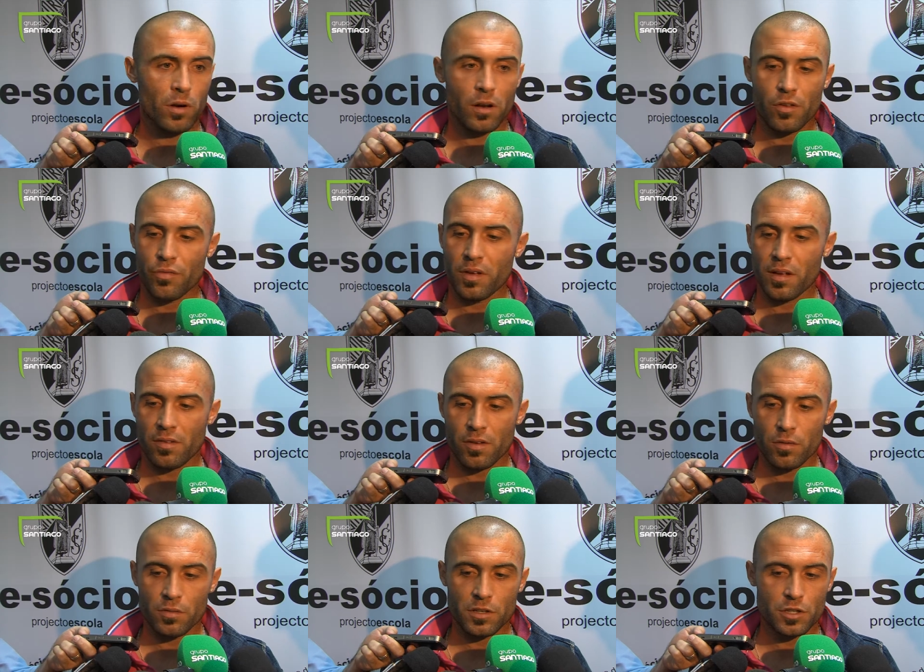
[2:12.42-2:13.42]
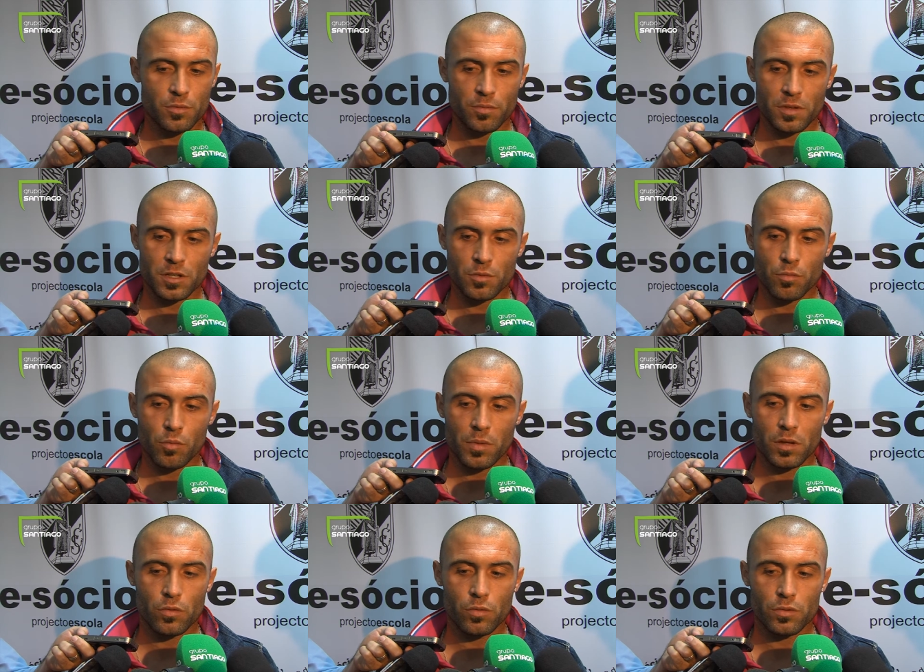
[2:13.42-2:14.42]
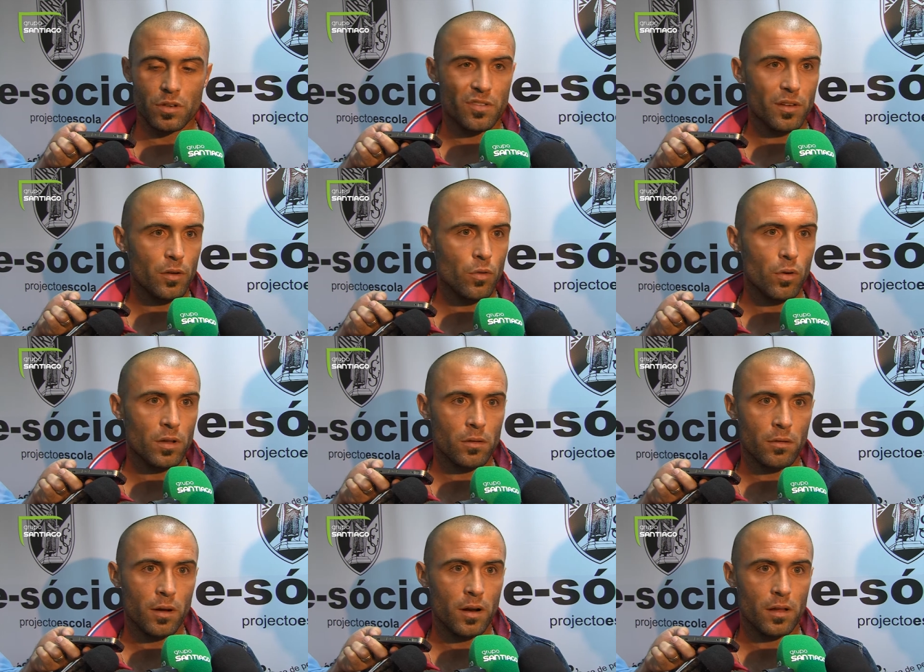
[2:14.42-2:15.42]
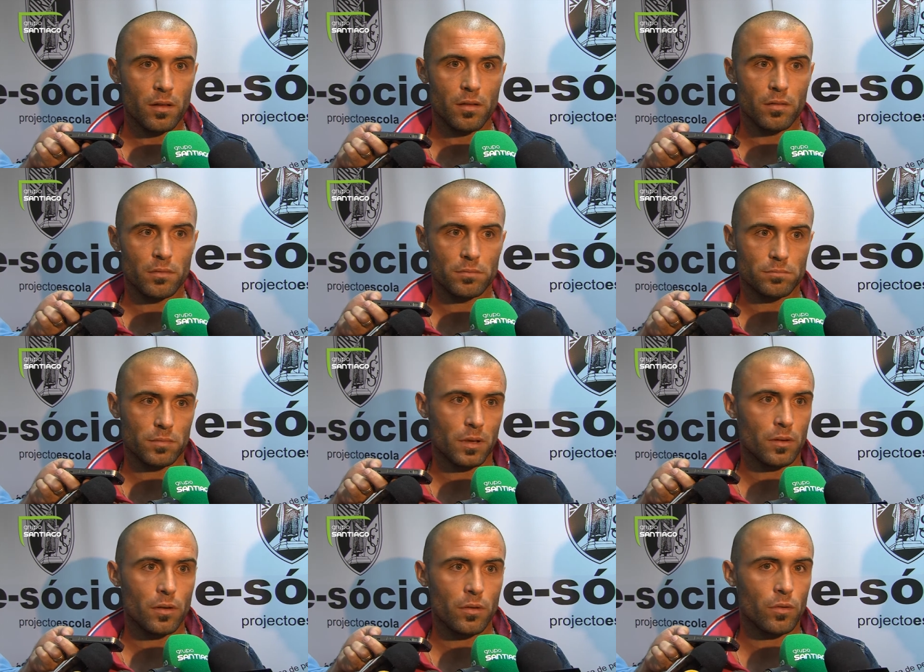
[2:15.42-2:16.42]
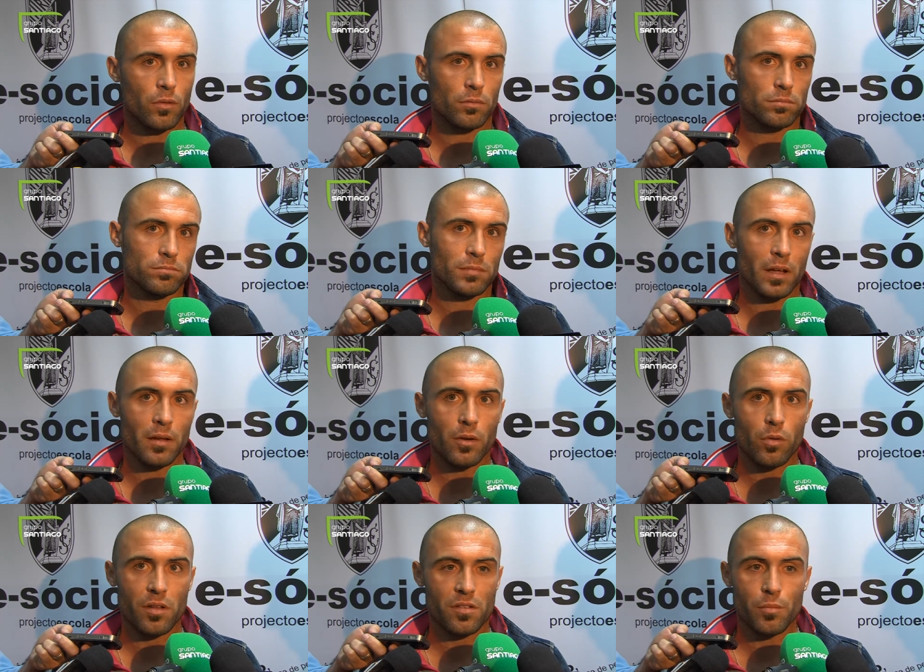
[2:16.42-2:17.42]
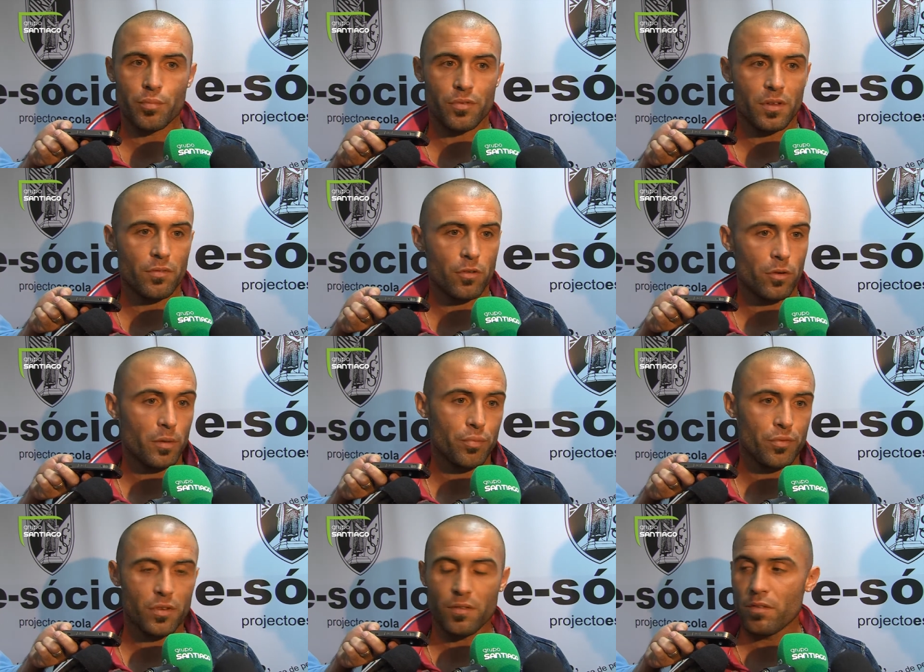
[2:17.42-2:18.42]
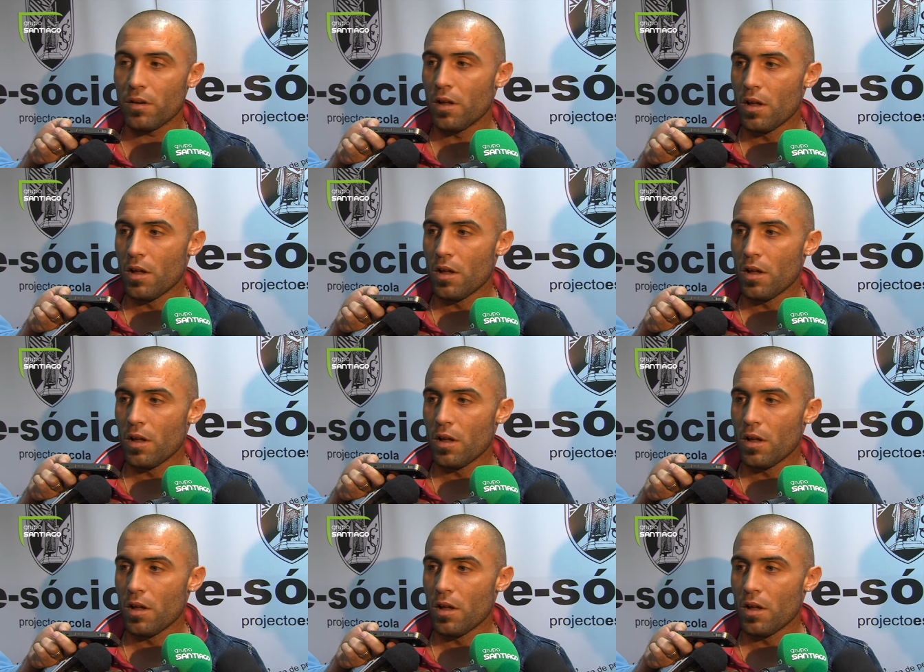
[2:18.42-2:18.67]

classificação. Neste, neste momento, o terceiro e o quarto lugar é, é quase impossível ou impossível.